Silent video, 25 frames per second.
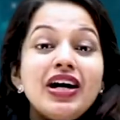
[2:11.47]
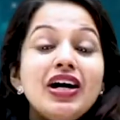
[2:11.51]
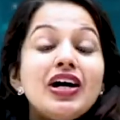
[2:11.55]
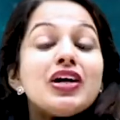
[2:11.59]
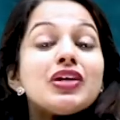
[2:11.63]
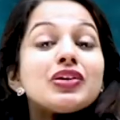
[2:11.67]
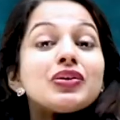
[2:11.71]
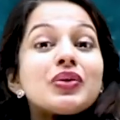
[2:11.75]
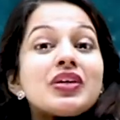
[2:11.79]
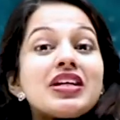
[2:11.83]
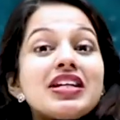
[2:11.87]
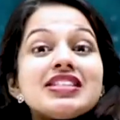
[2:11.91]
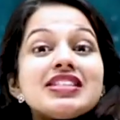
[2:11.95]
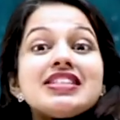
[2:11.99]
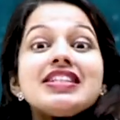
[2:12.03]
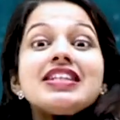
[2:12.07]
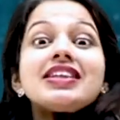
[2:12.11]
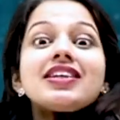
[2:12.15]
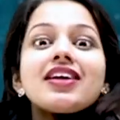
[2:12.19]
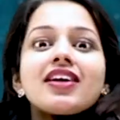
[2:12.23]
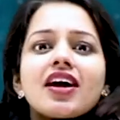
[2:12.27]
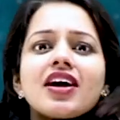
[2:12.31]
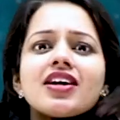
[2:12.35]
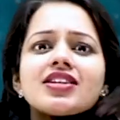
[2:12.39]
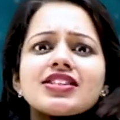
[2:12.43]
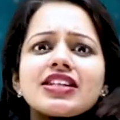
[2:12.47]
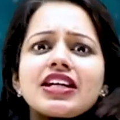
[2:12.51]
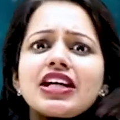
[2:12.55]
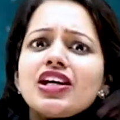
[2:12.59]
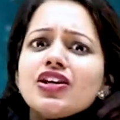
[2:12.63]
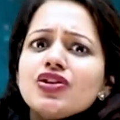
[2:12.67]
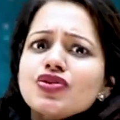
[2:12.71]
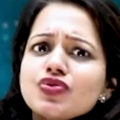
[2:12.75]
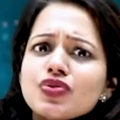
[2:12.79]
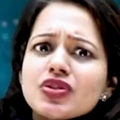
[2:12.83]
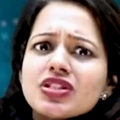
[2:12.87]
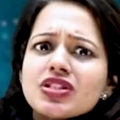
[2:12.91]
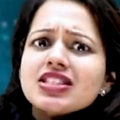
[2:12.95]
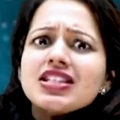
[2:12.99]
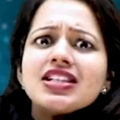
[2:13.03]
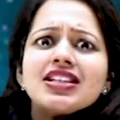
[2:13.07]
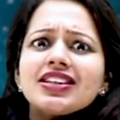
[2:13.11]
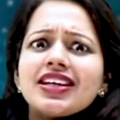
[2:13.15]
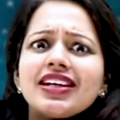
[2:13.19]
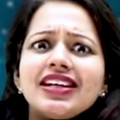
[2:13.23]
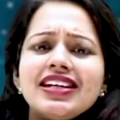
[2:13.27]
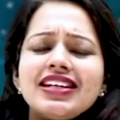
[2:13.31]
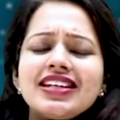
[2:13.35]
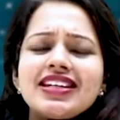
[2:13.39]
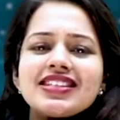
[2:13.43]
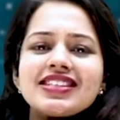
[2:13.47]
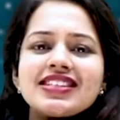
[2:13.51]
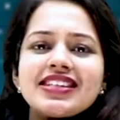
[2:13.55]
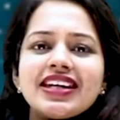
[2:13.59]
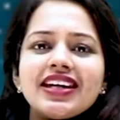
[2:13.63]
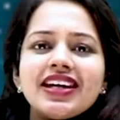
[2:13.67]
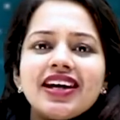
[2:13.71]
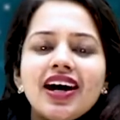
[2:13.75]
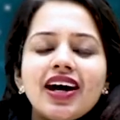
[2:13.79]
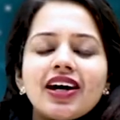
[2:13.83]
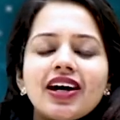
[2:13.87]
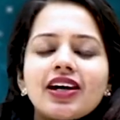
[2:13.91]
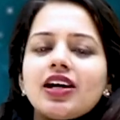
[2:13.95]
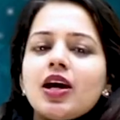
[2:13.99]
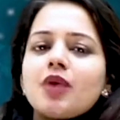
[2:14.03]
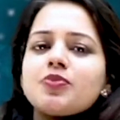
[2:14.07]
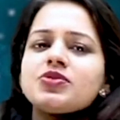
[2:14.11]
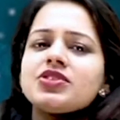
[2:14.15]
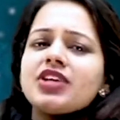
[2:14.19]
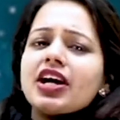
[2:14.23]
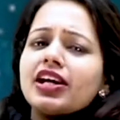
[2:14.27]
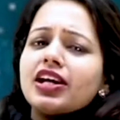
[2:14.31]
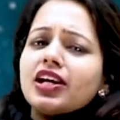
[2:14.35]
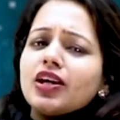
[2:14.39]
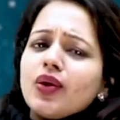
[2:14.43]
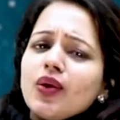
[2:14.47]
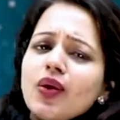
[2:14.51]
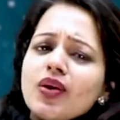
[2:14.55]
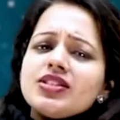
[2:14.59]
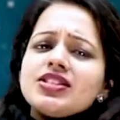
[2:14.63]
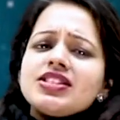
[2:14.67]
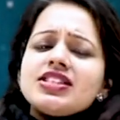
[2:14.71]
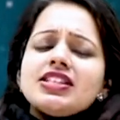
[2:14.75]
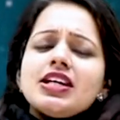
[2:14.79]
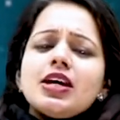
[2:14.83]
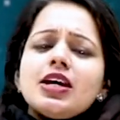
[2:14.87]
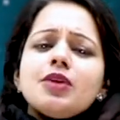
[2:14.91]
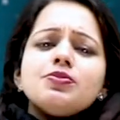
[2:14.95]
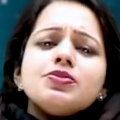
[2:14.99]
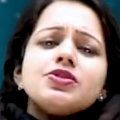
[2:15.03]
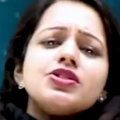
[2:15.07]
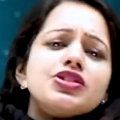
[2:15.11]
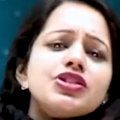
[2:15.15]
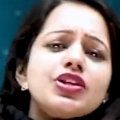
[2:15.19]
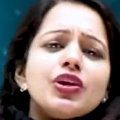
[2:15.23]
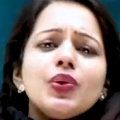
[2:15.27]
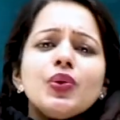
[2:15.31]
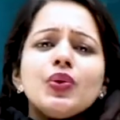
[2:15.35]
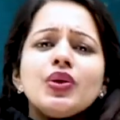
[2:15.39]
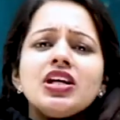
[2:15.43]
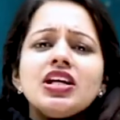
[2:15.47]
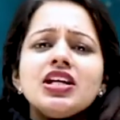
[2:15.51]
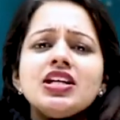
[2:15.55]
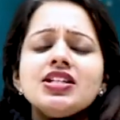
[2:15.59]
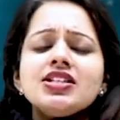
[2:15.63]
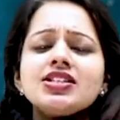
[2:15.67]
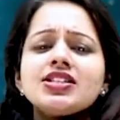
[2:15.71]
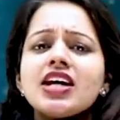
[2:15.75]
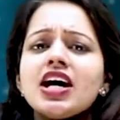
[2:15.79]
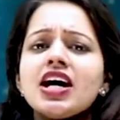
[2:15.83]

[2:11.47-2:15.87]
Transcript: तो इसी तरह से इंटरेस्टिंग तरीके से अगर आप सारे कॉन्सेप्ट थ्योरीज